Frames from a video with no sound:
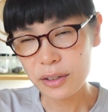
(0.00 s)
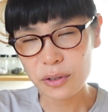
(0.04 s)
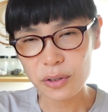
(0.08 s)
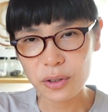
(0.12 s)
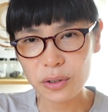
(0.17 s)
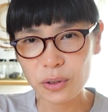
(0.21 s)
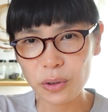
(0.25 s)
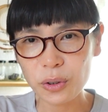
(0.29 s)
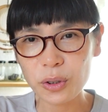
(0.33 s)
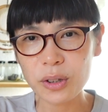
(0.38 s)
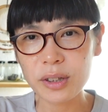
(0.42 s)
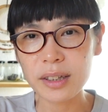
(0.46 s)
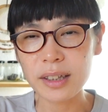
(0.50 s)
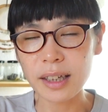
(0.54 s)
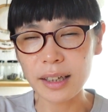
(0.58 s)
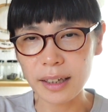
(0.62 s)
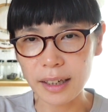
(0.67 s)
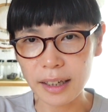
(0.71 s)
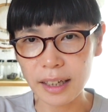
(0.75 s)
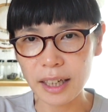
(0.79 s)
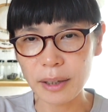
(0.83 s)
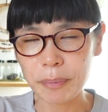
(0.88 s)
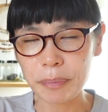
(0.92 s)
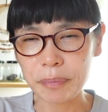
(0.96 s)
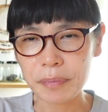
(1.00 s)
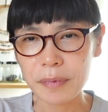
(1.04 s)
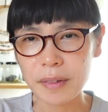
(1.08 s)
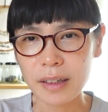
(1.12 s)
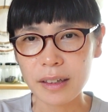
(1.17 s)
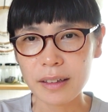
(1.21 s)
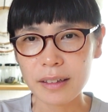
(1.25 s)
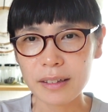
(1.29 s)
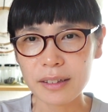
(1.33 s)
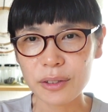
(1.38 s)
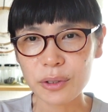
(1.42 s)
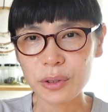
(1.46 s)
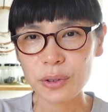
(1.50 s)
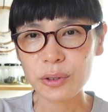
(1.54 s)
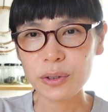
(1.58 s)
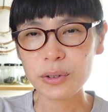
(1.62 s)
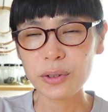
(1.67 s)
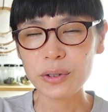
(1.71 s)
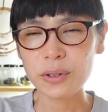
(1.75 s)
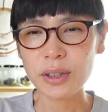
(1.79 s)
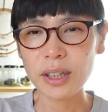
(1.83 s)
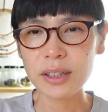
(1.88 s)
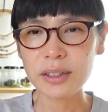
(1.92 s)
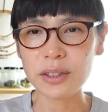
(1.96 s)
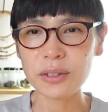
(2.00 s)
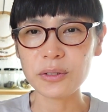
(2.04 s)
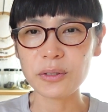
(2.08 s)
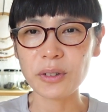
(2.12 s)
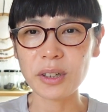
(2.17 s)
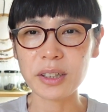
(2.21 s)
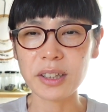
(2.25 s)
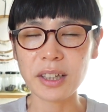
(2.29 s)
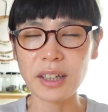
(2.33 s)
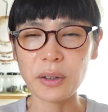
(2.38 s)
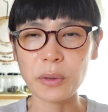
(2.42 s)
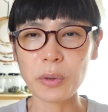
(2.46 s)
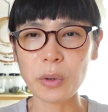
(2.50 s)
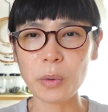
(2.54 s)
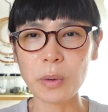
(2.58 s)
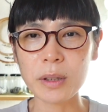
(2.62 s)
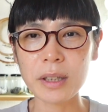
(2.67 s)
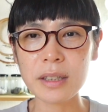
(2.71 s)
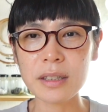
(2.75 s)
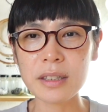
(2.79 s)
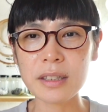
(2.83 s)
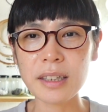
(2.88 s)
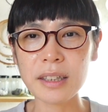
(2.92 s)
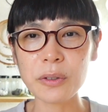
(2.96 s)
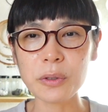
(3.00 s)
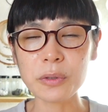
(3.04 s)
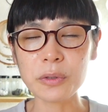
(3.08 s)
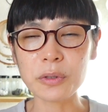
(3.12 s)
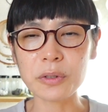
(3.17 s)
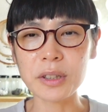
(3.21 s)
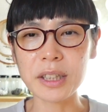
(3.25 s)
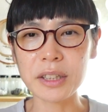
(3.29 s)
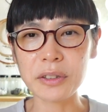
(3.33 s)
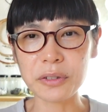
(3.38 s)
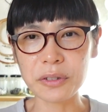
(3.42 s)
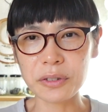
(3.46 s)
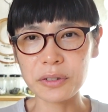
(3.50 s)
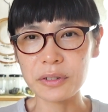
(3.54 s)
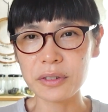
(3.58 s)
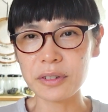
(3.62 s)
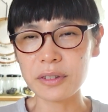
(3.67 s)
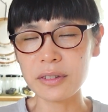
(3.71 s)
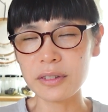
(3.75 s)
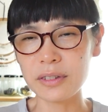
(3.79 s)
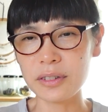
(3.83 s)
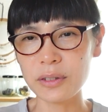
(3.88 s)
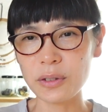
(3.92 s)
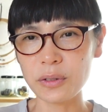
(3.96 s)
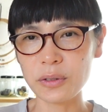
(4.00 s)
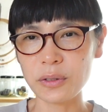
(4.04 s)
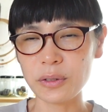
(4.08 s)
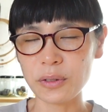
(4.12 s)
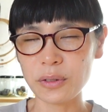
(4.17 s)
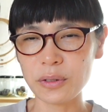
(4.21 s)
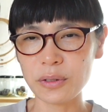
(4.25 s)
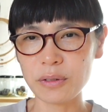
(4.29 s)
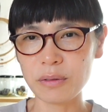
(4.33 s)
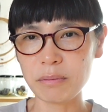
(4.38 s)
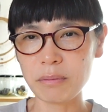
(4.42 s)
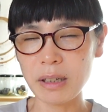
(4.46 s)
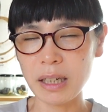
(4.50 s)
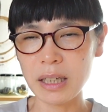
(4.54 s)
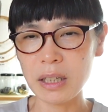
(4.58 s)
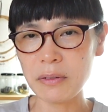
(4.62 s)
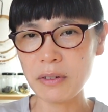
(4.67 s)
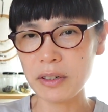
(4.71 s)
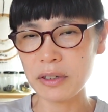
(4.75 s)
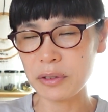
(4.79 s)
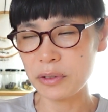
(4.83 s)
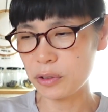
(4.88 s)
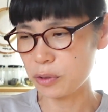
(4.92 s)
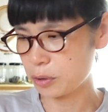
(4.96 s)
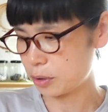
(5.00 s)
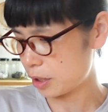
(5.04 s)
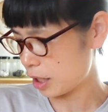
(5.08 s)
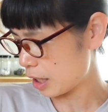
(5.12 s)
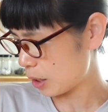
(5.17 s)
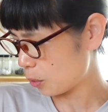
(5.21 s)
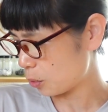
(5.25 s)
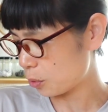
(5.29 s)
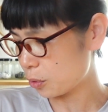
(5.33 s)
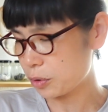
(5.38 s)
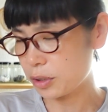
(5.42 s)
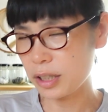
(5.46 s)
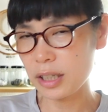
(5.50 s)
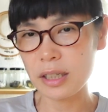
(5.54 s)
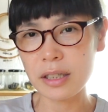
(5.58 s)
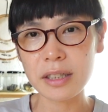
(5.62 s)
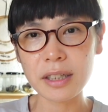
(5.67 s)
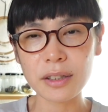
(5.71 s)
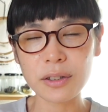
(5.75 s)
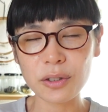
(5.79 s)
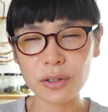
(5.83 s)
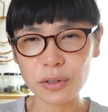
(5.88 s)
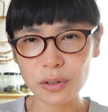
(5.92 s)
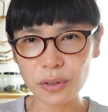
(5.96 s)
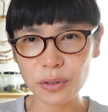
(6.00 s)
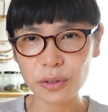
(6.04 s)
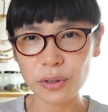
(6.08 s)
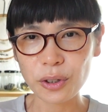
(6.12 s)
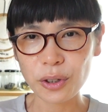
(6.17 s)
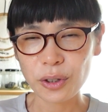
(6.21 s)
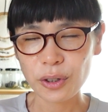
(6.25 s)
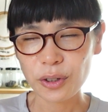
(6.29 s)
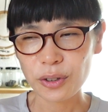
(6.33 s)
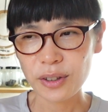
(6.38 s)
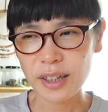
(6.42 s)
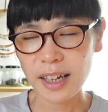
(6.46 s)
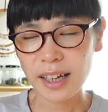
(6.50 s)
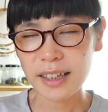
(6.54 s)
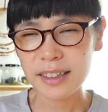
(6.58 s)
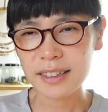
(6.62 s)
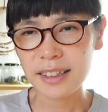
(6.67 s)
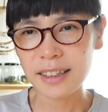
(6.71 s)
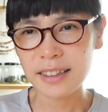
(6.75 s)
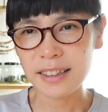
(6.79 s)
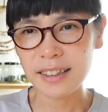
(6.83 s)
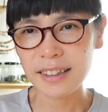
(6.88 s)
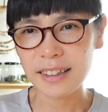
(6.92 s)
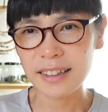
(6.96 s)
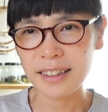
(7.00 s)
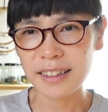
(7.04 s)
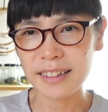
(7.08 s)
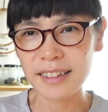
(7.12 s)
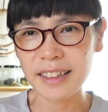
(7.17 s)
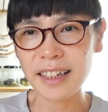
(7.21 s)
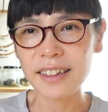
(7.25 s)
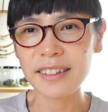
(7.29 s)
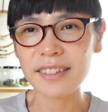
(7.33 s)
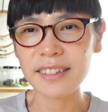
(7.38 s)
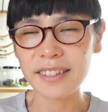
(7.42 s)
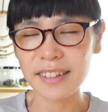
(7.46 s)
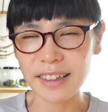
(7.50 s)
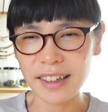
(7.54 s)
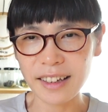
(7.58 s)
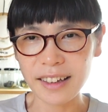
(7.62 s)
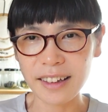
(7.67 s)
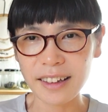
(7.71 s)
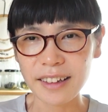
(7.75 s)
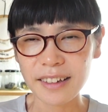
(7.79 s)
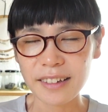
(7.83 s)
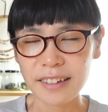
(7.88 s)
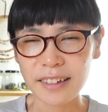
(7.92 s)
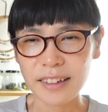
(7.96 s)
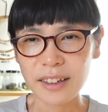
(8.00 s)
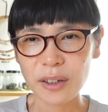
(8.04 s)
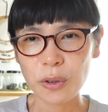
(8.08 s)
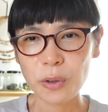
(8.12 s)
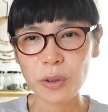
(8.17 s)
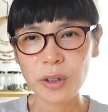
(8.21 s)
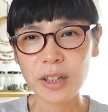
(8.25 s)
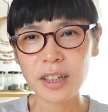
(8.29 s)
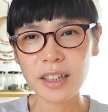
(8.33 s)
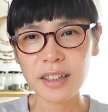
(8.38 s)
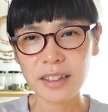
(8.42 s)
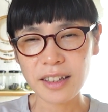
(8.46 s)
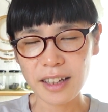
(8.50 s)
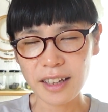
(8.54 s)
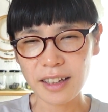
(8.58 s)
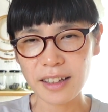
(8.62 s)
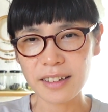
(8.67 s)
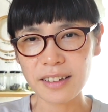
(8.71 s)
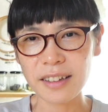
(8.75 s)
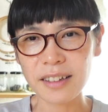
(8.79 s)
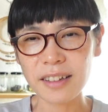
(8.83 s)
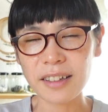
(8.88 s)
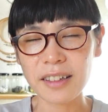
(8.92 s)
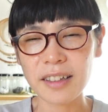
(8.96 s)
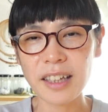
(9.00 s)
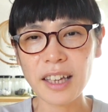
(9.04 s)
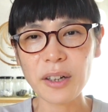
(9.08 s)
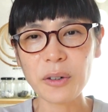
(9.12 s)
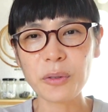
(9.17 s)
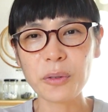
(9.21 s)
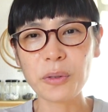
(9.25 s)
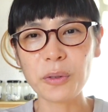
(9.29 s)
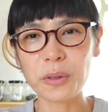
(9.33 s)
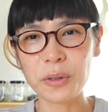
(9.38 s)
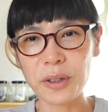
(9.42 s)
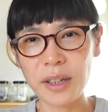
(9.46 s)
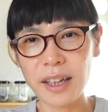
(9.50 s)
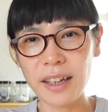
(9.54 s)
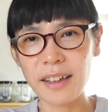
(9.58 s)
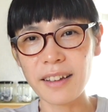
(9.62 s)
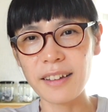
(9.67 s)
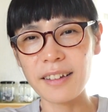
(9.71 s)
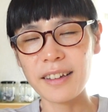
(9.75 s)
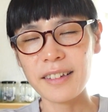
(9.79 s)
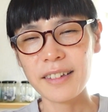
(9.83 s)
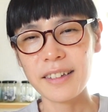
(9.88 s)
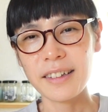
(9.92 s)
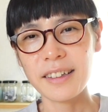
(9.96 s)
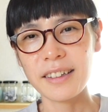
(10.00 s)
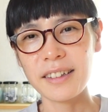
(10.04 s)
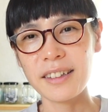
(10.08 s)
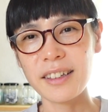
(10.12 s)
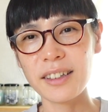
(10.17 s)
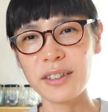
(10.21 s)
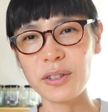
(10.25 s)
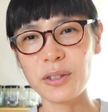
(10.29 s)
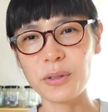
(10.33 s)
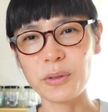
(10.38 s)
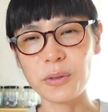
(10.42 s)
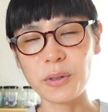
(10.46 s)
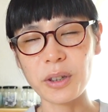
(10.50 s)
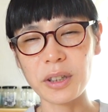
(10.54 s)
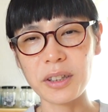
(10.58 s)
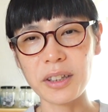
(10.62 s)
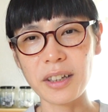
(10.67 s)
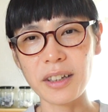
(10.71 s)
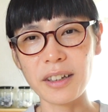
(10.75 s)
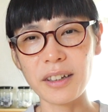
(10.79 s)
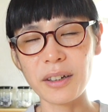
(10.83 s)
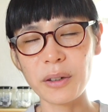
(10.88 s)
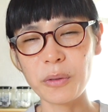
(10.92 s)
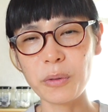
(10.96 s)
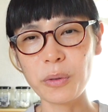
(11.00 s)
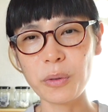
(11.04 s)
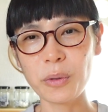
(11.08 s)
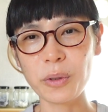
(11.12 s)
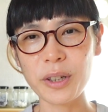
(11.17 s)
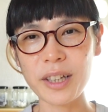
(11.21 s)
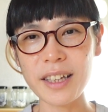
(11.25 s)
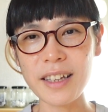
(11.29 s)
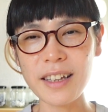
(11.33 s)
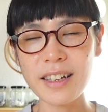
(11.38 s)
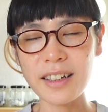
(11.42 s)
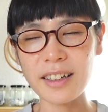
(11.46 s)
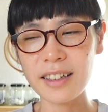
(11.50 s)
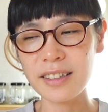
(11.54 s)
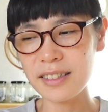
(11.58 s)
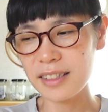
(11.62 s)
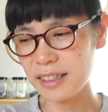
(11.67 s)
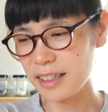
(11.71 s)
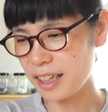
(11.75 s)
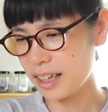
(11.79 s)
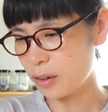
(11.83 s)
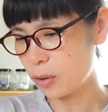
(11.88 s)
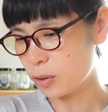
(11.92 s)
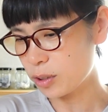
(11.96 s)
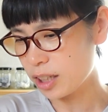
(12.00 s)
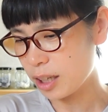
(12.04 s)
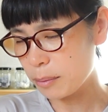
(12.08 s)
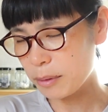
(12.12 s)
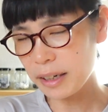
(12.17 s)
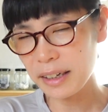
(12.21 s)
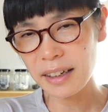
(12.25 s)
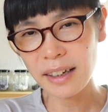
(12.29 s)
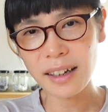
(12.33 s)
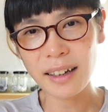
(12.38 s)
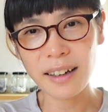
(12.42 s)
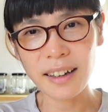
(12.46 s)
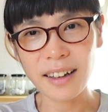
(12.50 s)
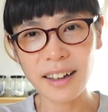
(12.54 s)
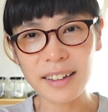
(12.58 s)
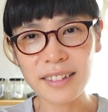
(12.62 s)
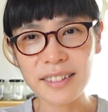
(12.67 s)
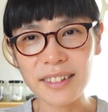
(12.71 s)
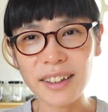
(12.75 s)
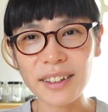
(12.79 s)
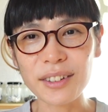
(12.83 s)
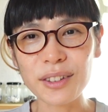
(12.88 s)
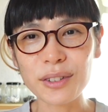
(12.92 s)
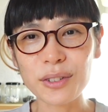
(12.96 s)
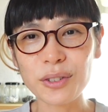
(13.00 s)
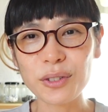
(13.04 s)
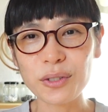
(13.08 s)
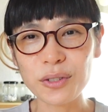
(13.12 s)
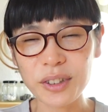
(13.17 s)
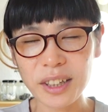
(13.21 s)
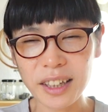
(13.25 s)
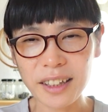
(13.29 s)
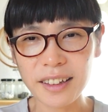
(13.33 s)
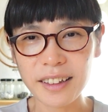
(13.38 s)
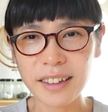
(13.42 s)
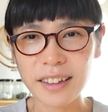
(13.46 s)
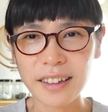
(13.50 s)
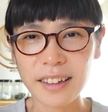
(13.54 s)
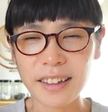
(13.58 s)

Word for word: つ折ったらちょうど何ていうのかなこう私がよく着るその、まあ、いわゆる女性用の T シャツの長さになってこれがねなんか結構ね何ていうのかなこういい感じで収まりがあったんですよね。